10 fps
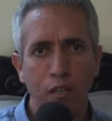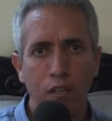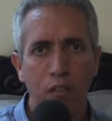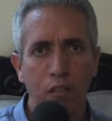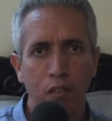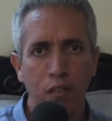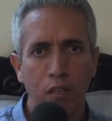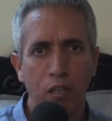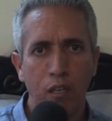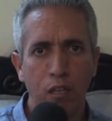ya
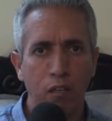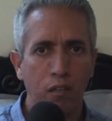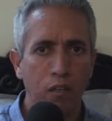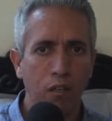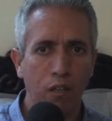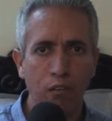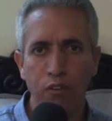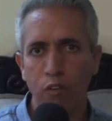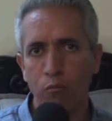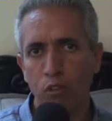que el
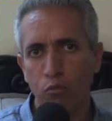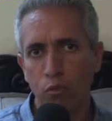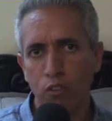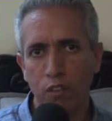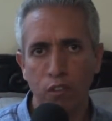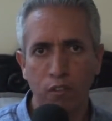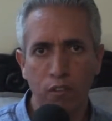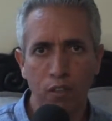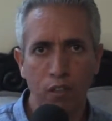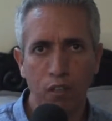fenómeno suicida se,
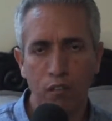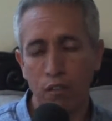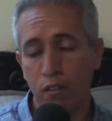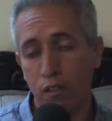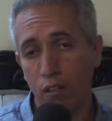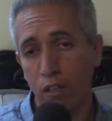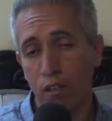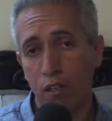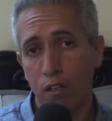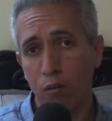acerca, se
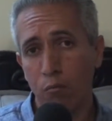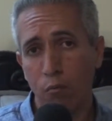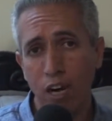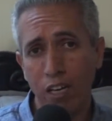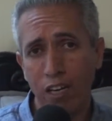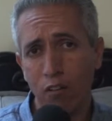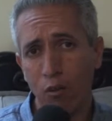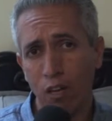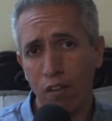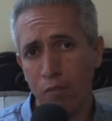trata aliado a la